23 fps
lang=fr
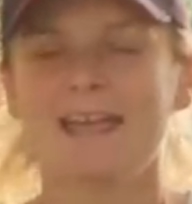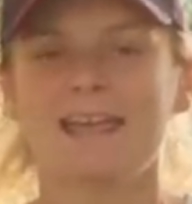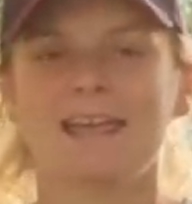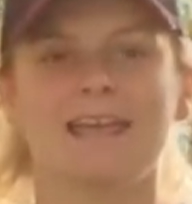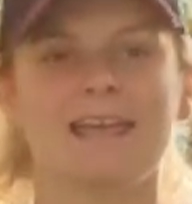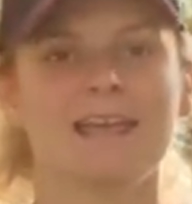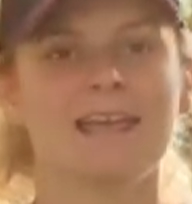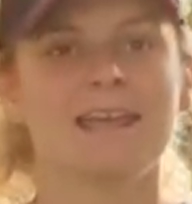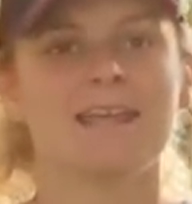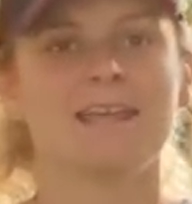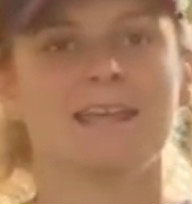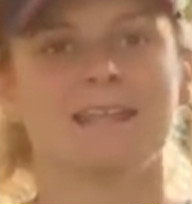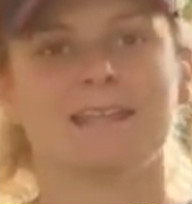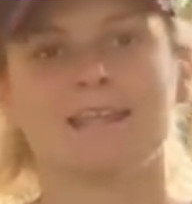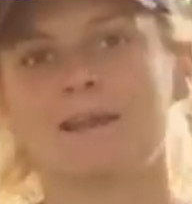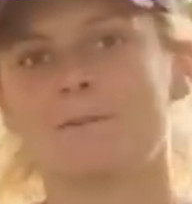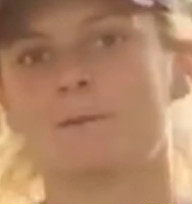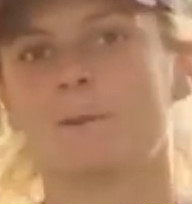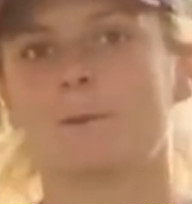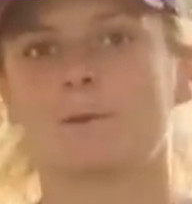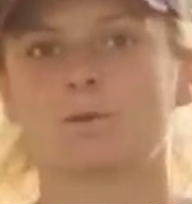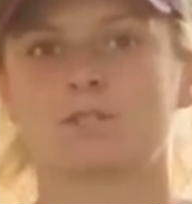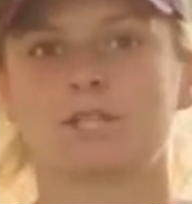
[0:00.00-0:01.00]
Et
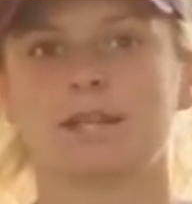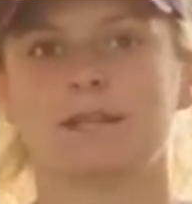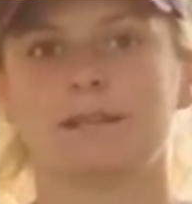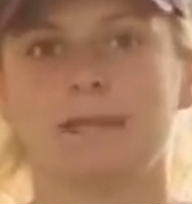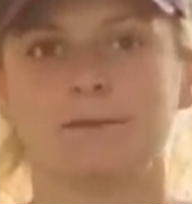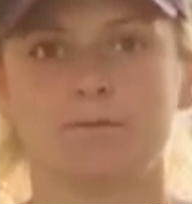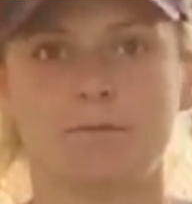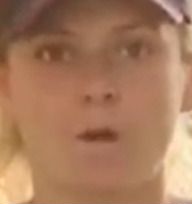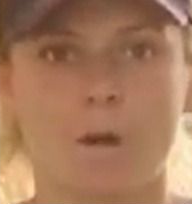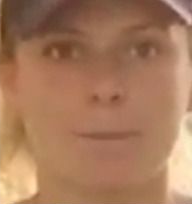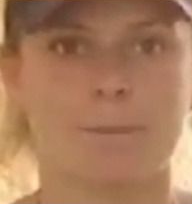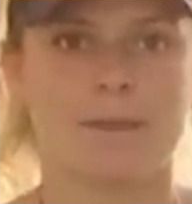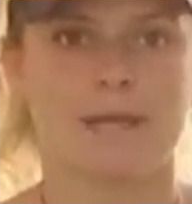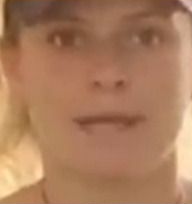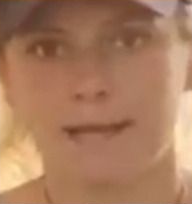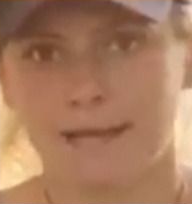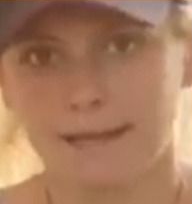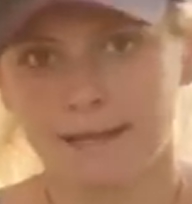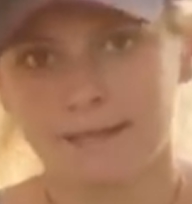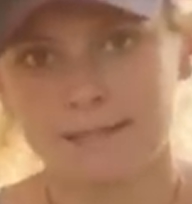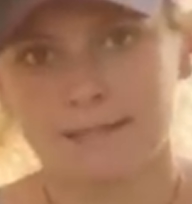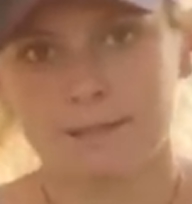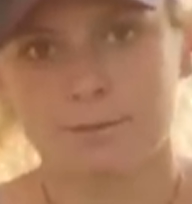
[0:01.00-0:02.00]
également, j'ai été formée à
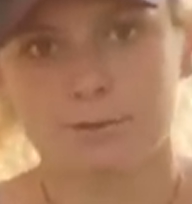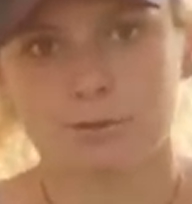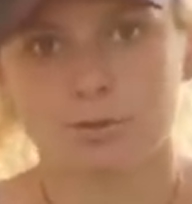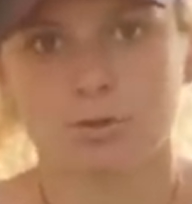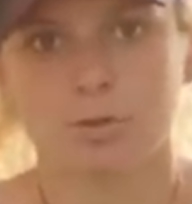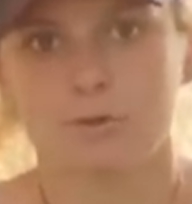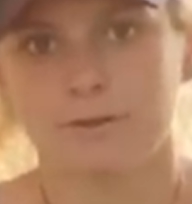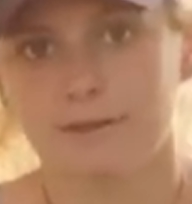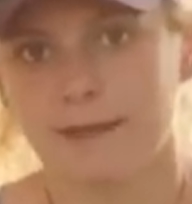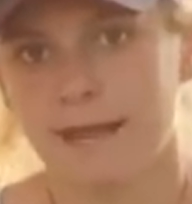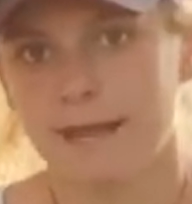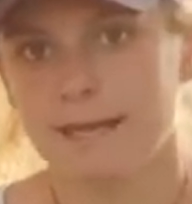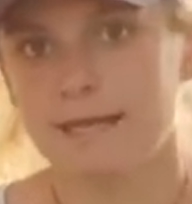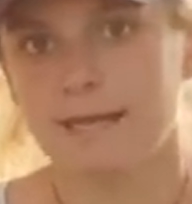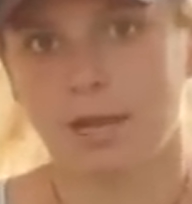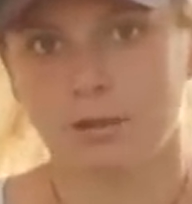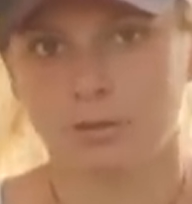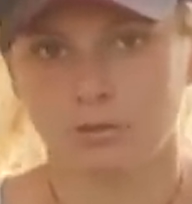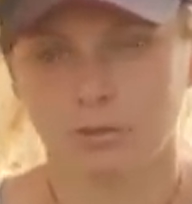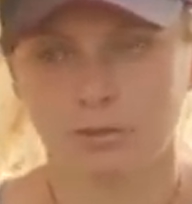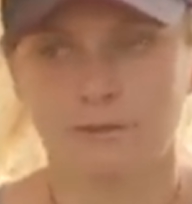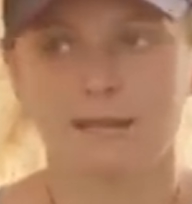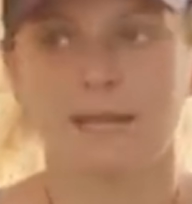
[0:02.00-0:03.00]
la réception de l'hôtel. Il y a
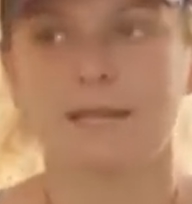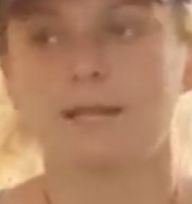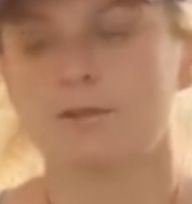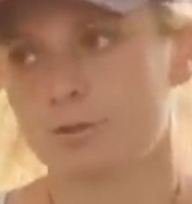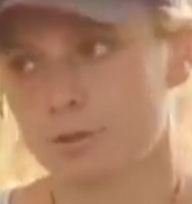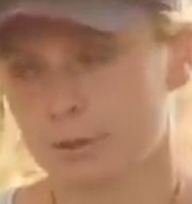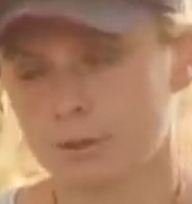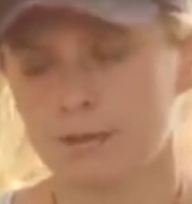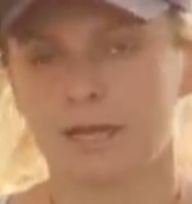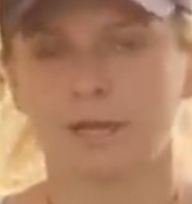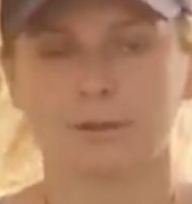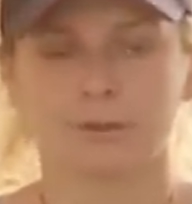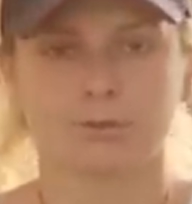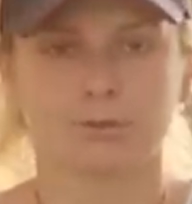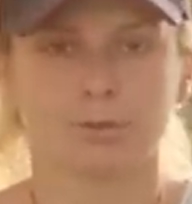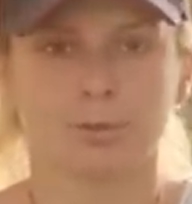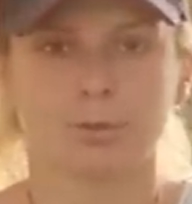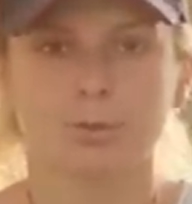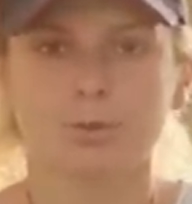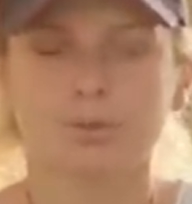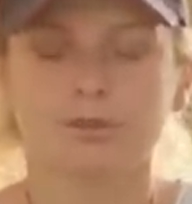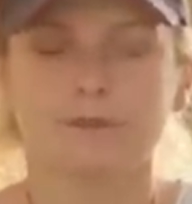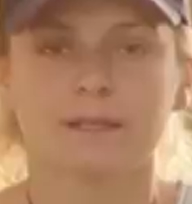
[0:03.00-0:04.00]
un hôtel sur l'aire
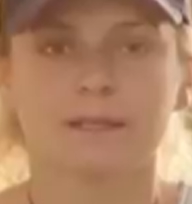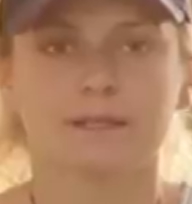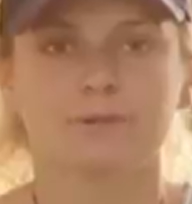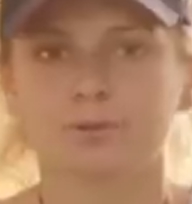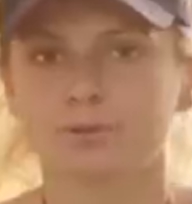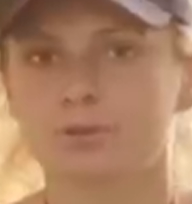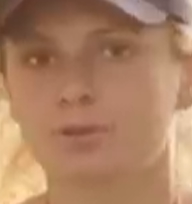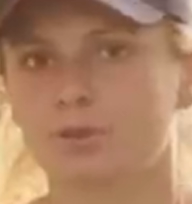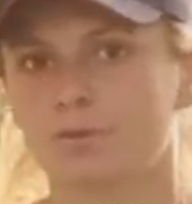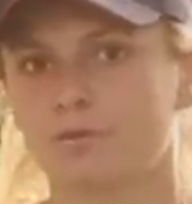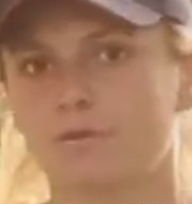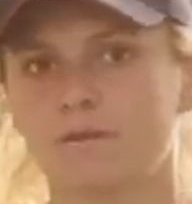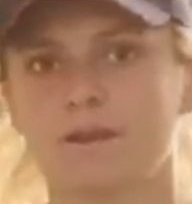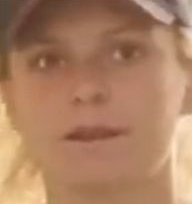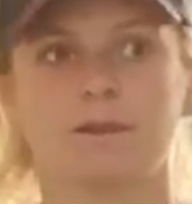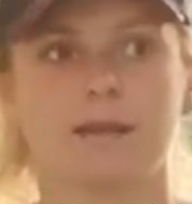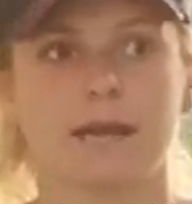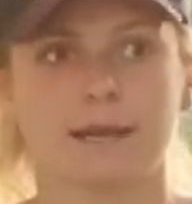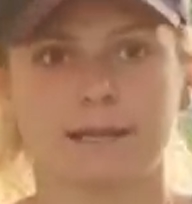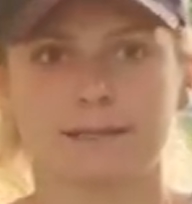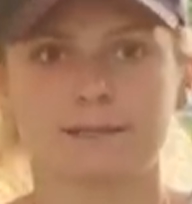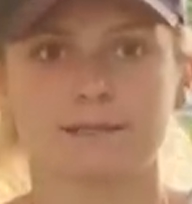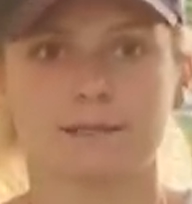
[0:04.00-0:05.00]
d'autoroute et donc je fais
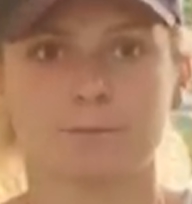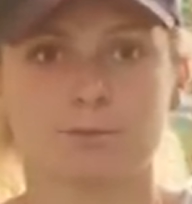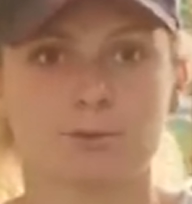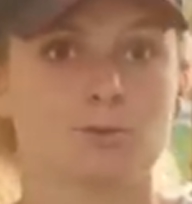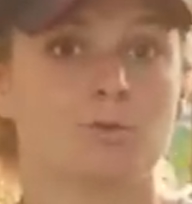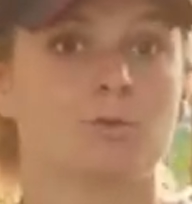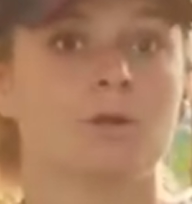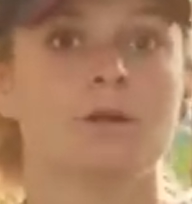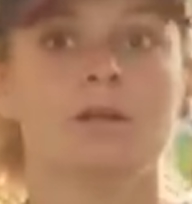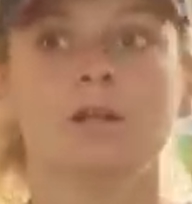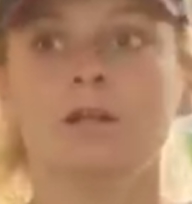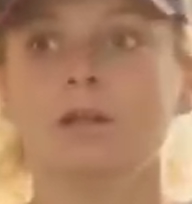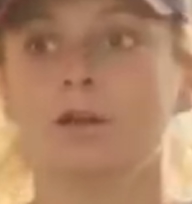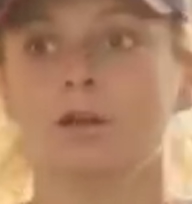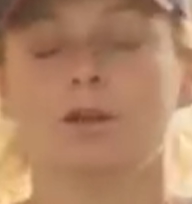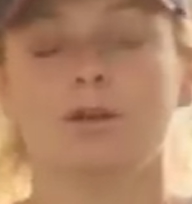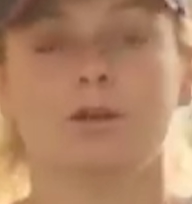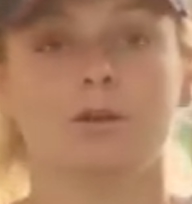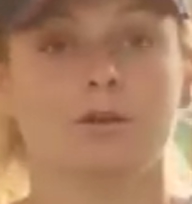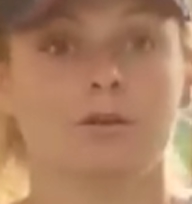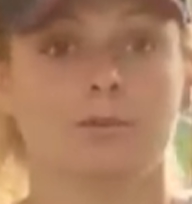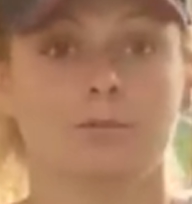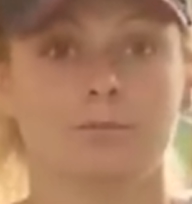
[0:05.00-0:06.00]
la réception
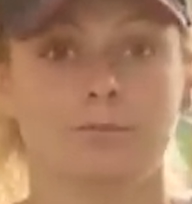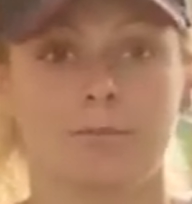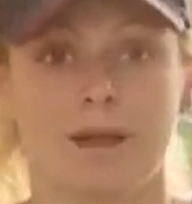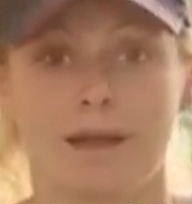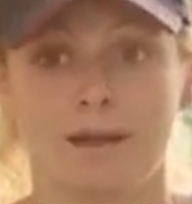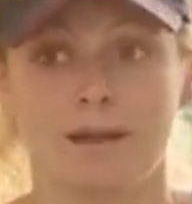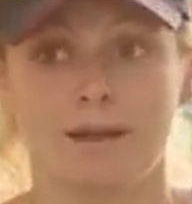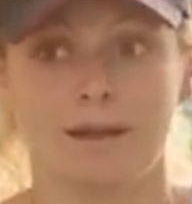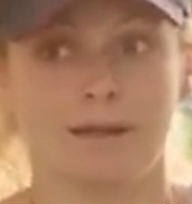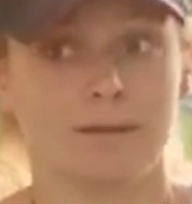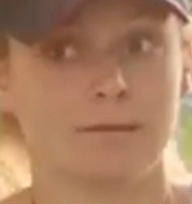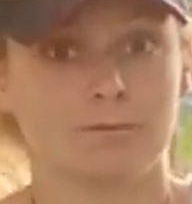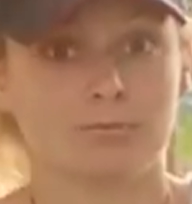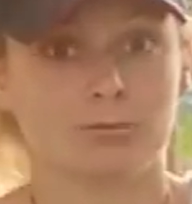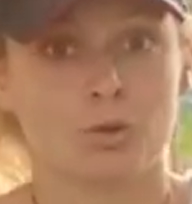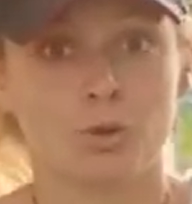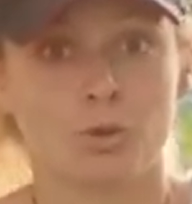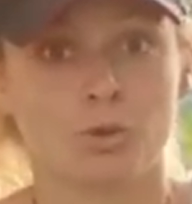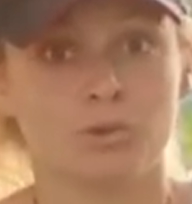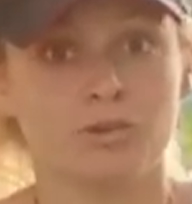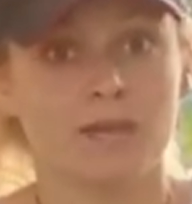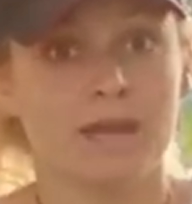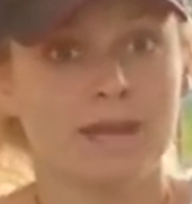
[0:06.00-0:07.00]
euh, bah, de
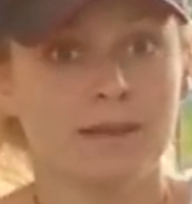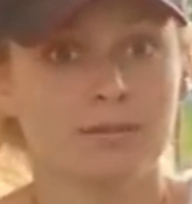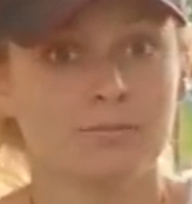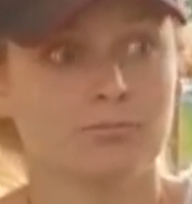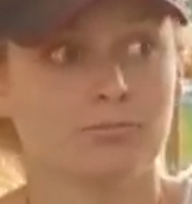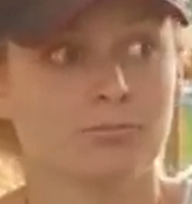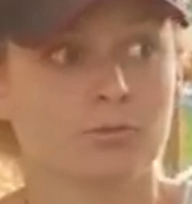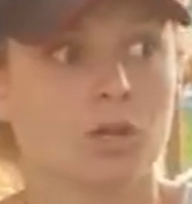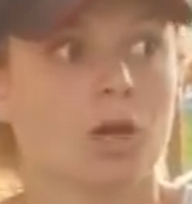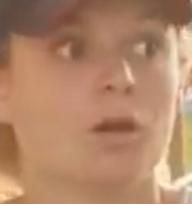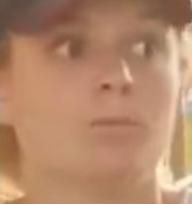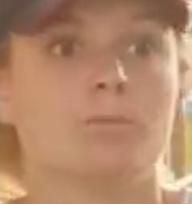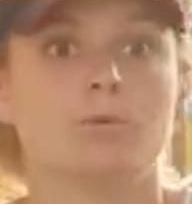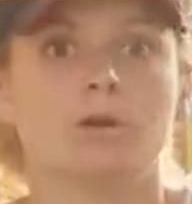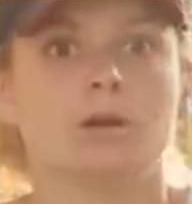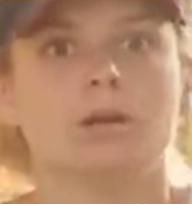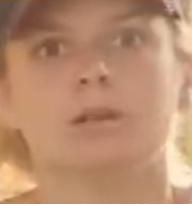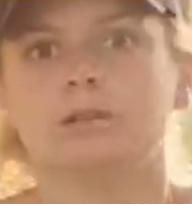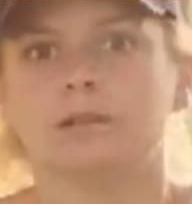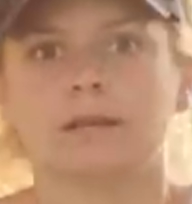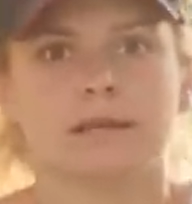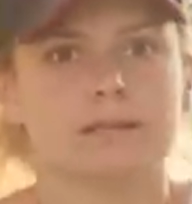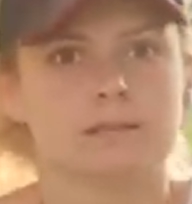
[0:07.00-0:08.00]
l'hôtel comme
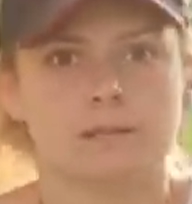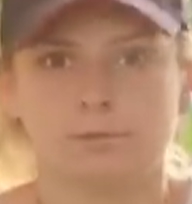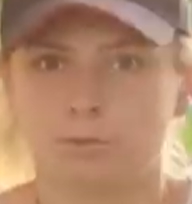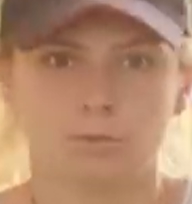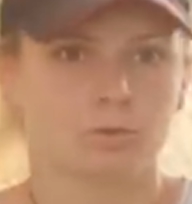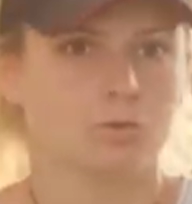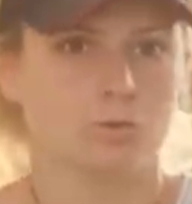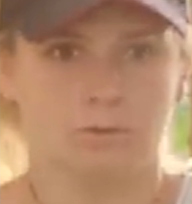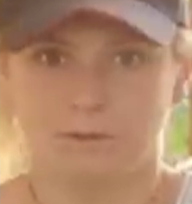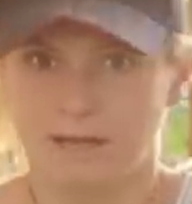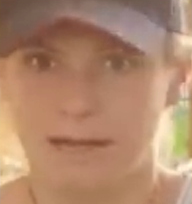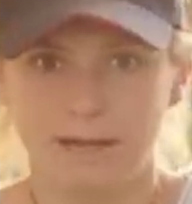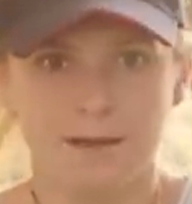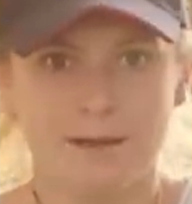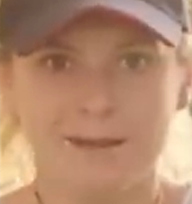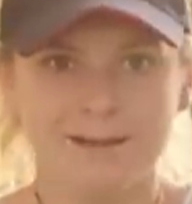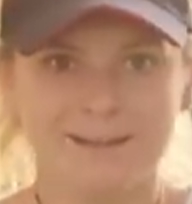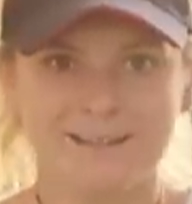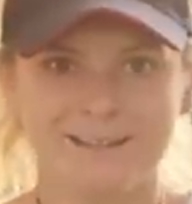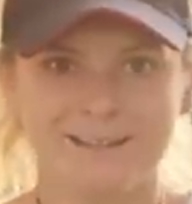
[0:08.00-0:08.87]
euh, une réception d'hôtel.